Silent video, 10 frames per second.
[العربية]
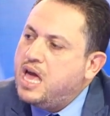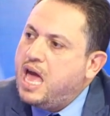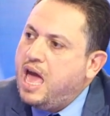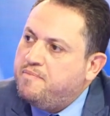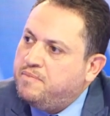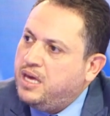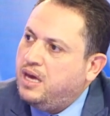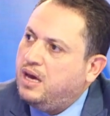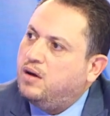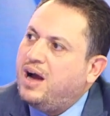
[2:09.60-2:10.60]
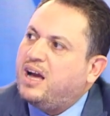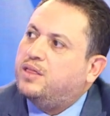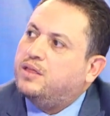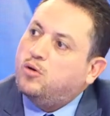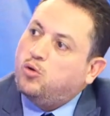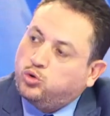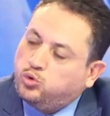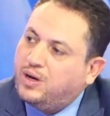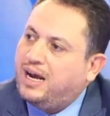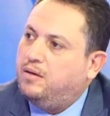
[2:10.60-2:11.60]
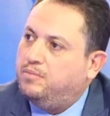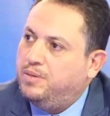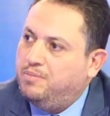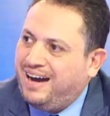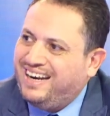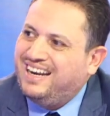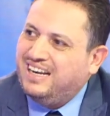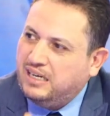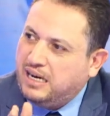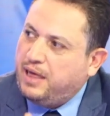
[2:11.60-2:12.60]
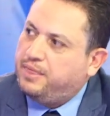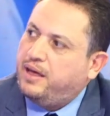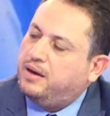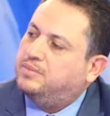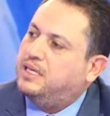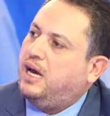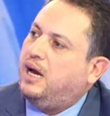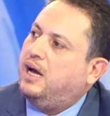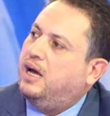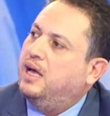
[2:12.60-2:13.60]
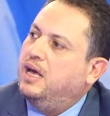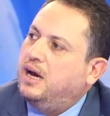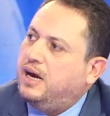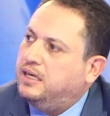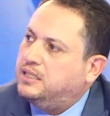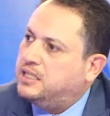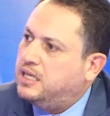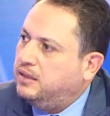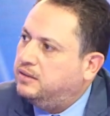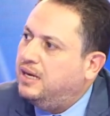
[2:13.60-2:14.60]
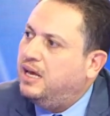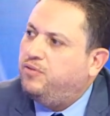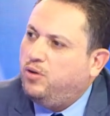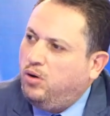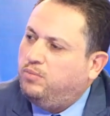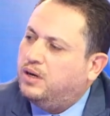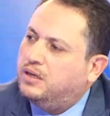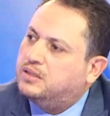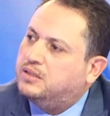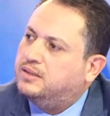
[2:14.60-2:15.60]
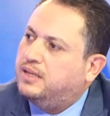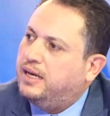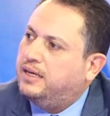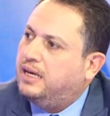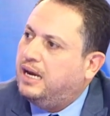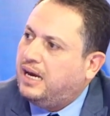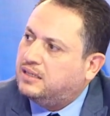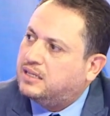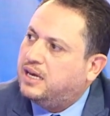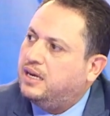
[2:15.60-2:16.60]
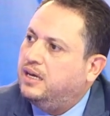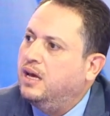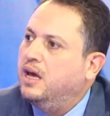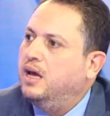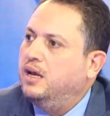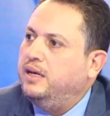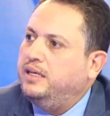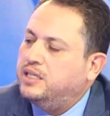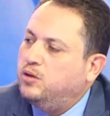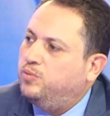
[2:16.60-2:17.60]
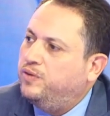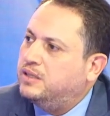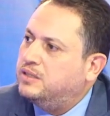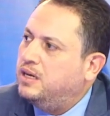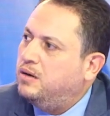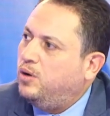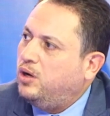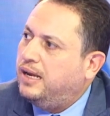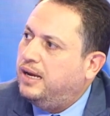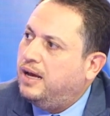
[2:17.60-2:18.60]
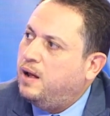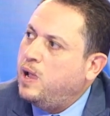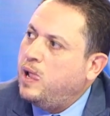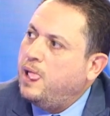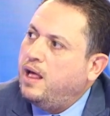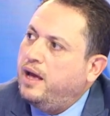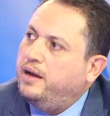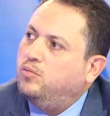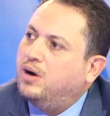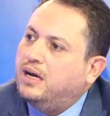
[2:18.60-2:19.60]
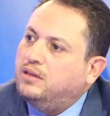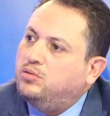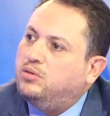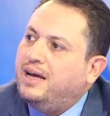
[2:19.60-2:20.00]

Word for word: اهميه اكثر خطوره بالمعنى الاثر نتاعها على جيش الاحتلال في العمق الاستيطاني العسكري لجنوب فلسطين المحتله انه قدروا